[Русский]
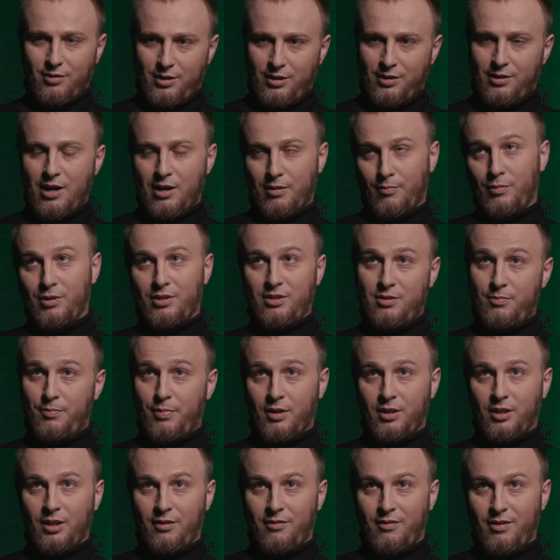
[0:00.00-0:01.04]
ты как бы
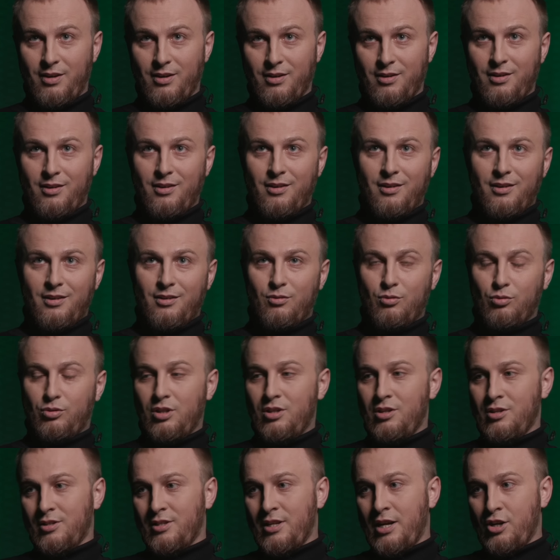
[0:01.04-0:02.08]
типа глава, но
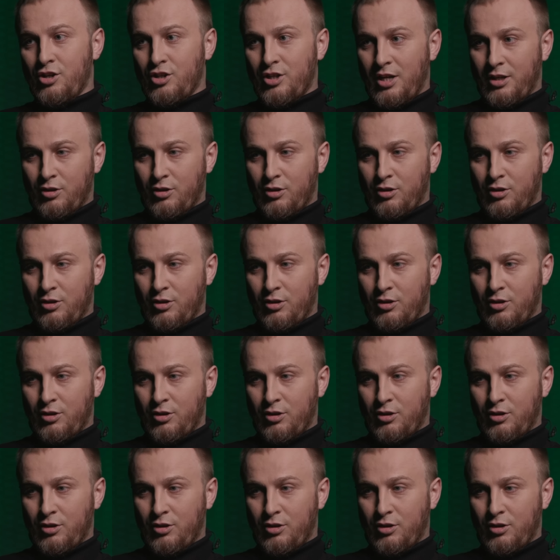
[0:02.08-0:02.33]
ты не знаешь,